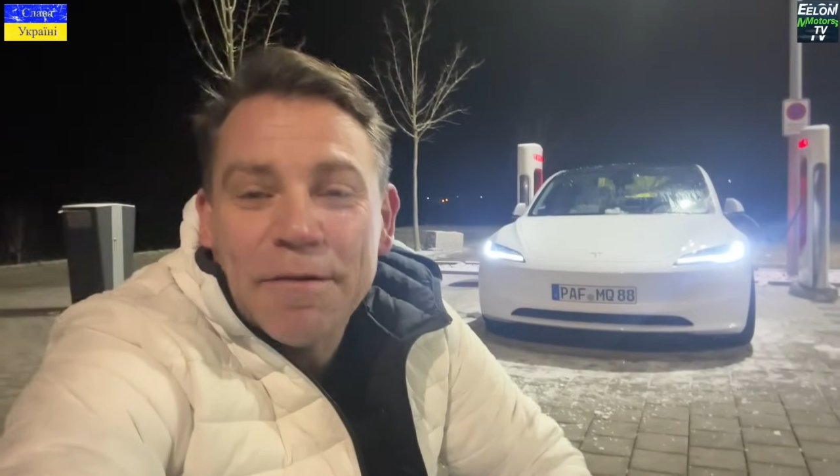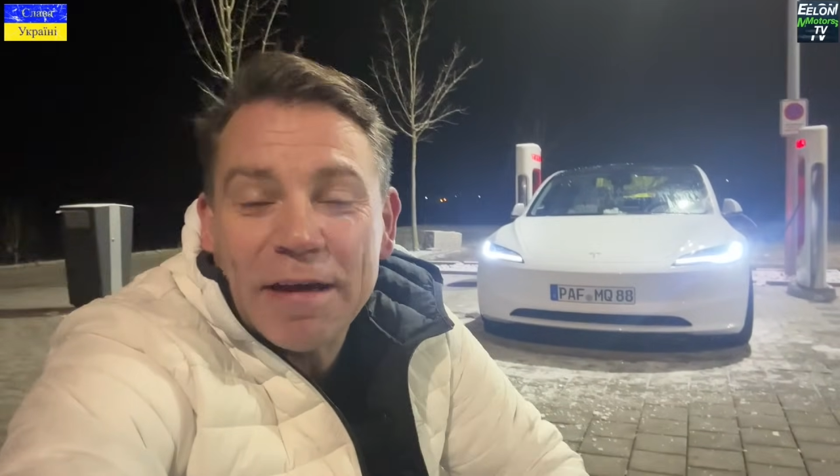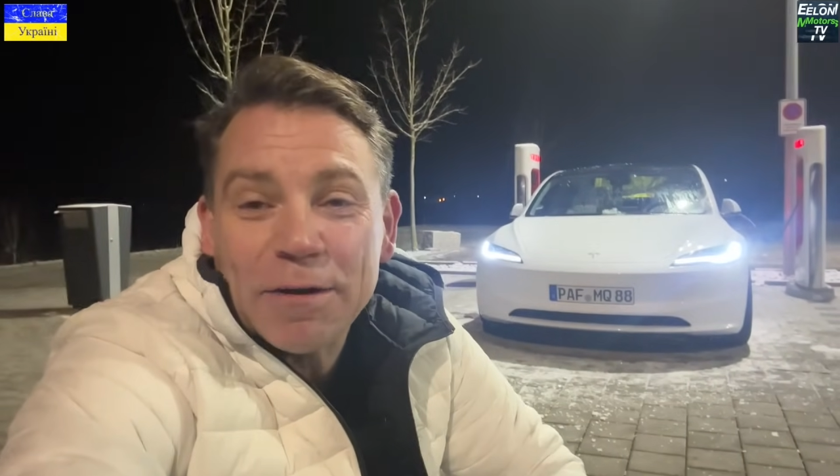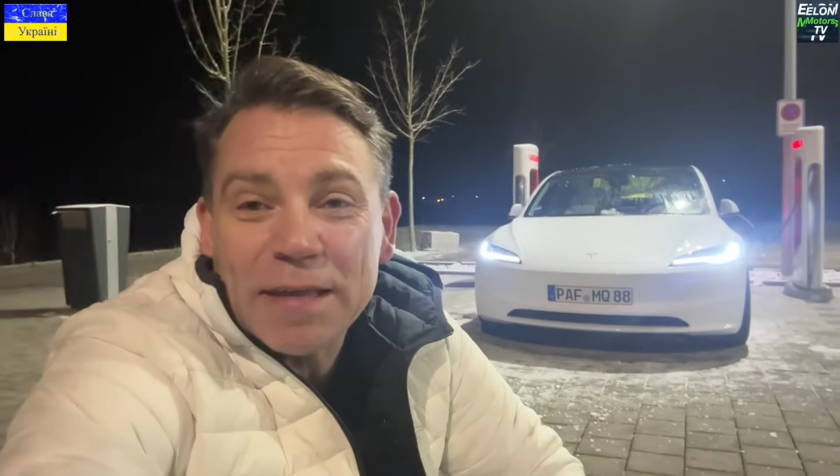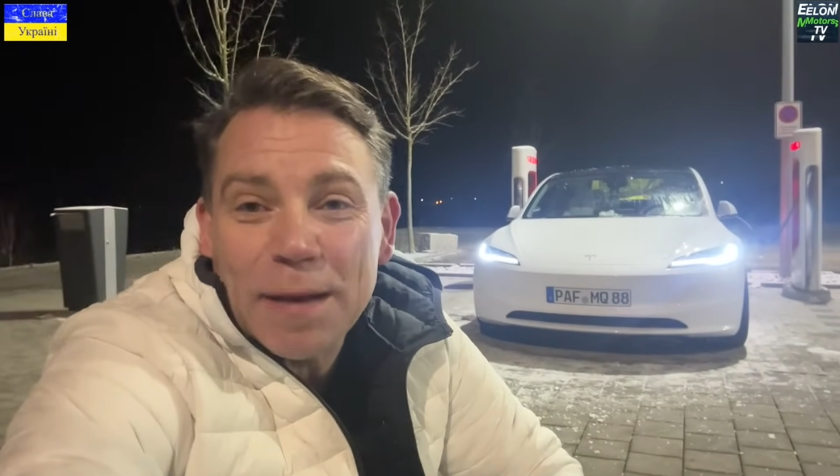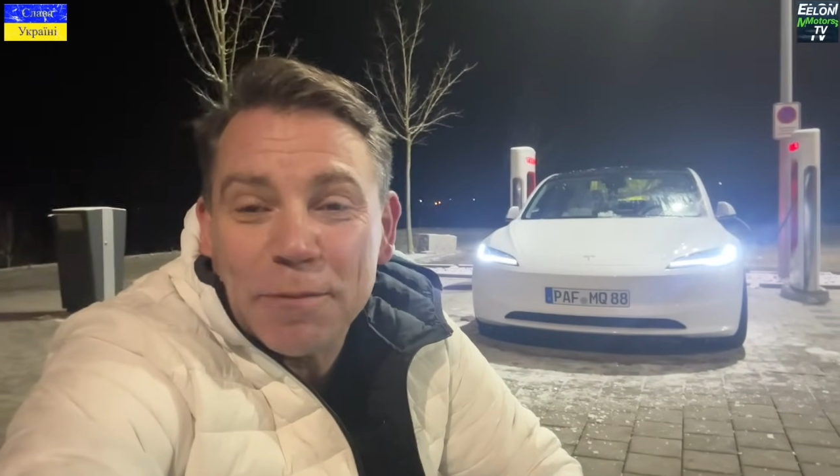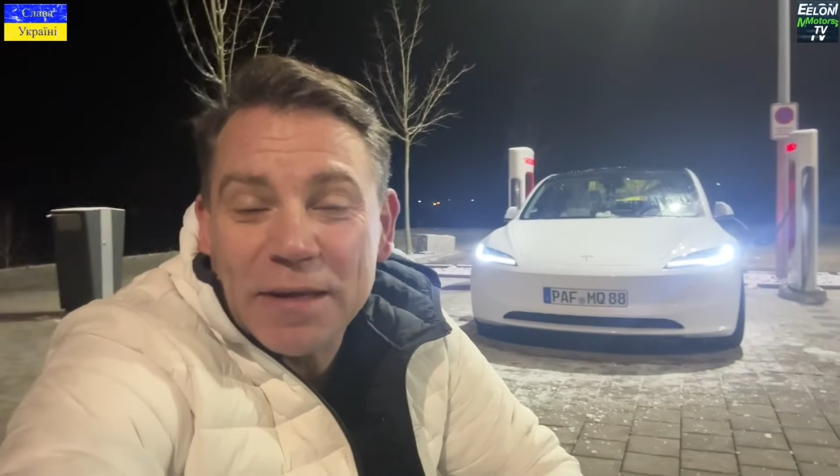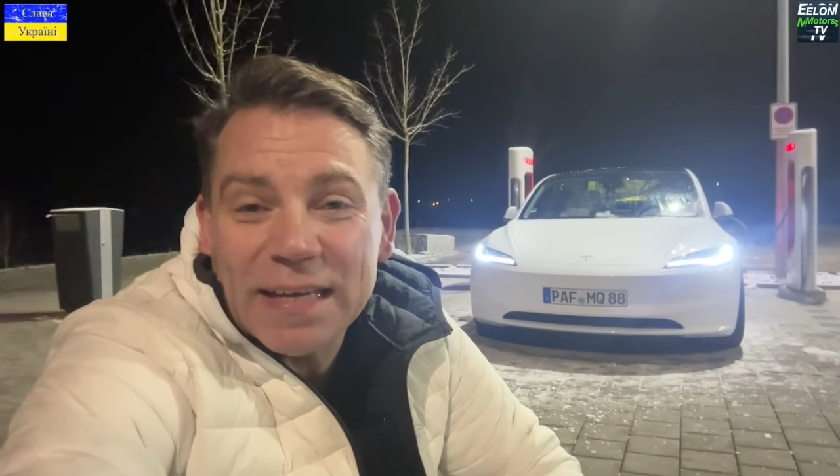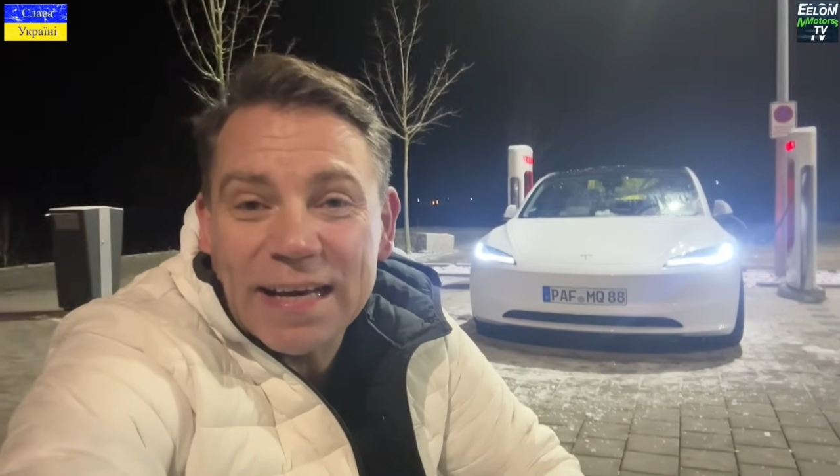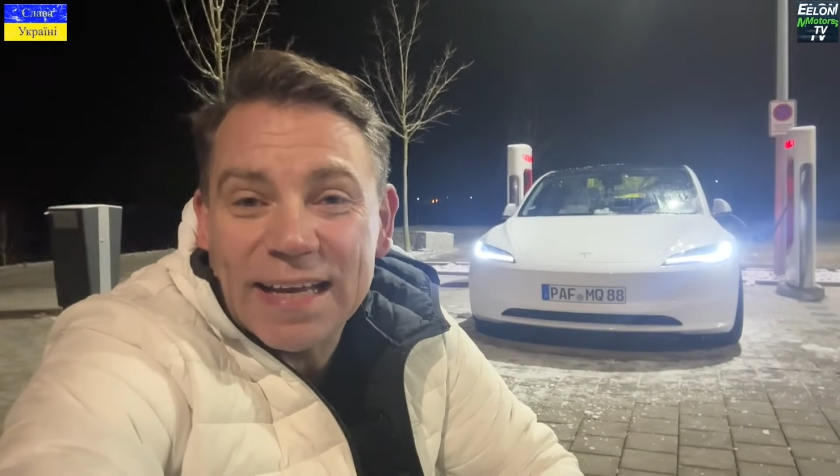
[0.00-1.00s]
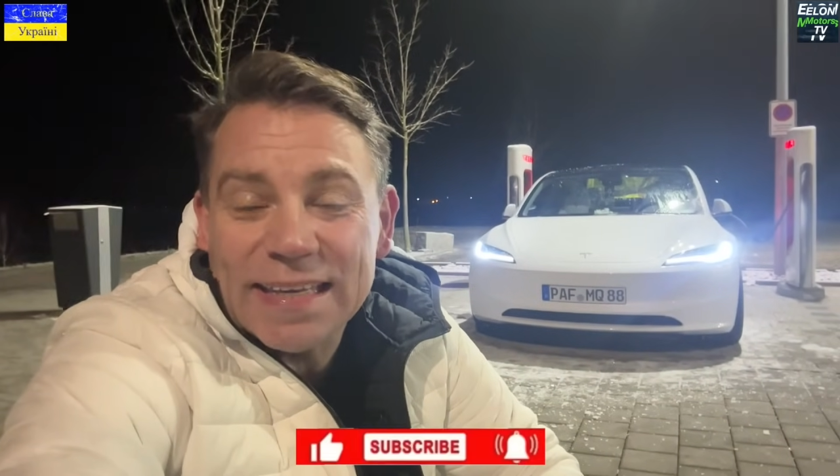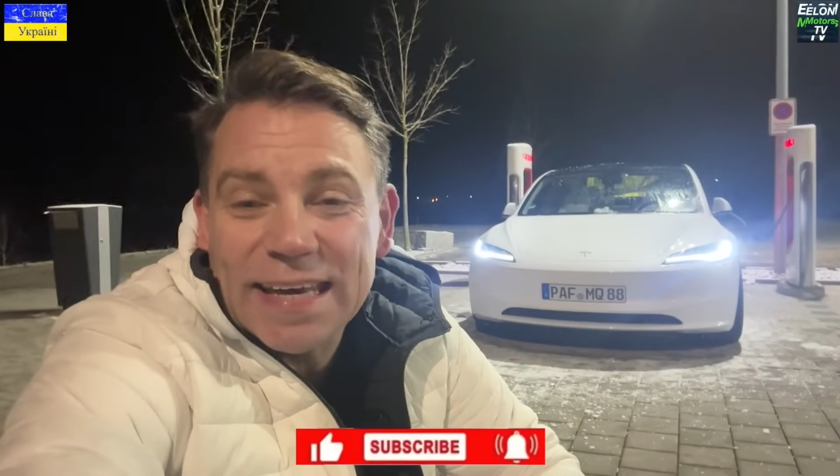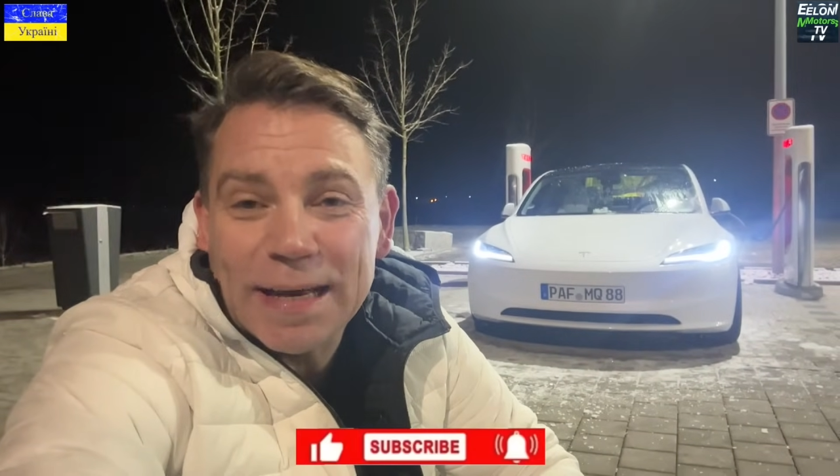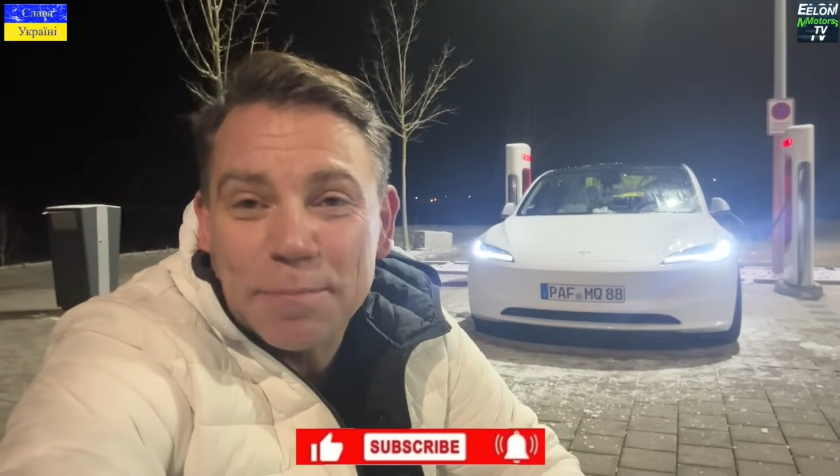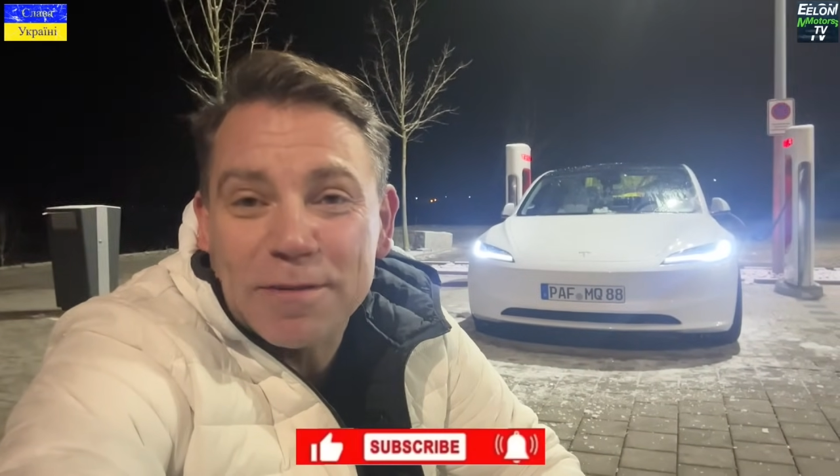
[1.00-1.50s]
Wer noch nicht abonniert hat,
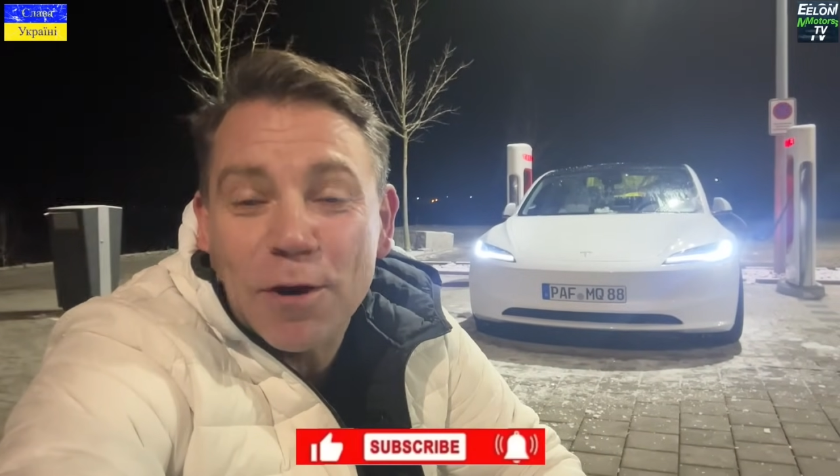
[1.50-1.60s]
hier gibt es